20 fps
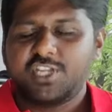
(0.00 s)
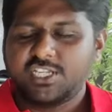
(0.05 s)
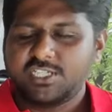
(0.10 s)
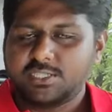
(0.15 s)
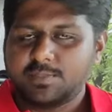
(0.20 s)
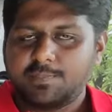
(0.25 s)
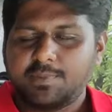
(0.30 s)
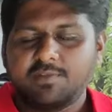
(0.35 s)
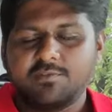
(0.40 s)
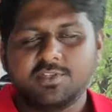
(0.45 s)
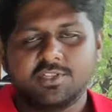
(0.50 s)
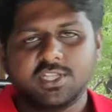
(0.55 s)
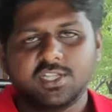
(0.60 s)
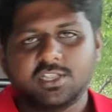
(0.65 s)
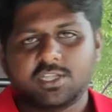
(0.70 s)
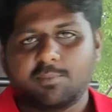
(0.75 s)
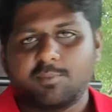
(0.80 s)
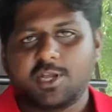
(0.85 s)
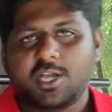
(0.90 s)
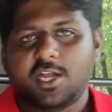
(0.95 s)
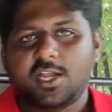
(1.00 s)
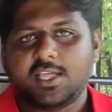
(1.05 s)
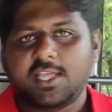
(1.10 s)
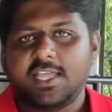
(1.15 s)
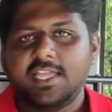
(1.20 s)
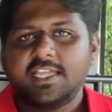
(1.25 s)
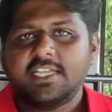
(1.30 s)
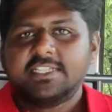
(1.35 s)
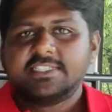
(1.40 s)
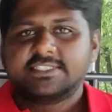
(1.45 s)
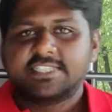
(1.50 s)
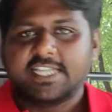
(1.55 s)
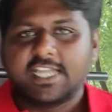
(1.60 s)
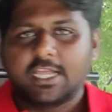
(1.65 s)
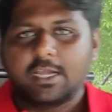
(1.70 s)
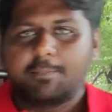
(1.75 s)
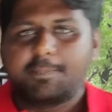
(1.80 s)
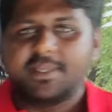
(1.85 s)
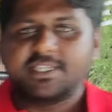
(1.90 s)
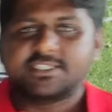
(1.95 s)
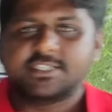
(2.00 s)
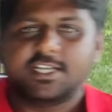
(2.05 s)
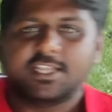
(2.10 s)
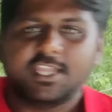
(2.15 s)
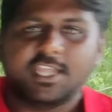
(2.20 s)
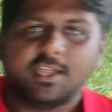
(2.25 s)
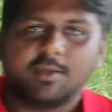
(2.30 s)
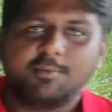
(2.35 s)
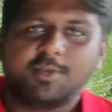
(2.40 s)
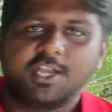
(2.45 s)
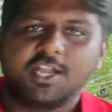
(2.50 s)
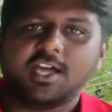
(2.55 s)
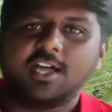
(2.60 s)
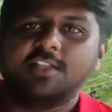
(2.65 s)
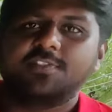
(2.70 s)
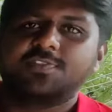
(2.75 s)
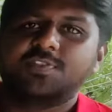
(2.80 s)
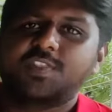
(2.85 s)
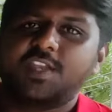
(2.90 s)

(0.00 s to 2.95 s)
ஃப்ரீ ஷிப்பிங் வித்தின் தமிழ்நாடுங்க சிங்கிள் பீஸ் எடுத்தீங்க அப்படின்னா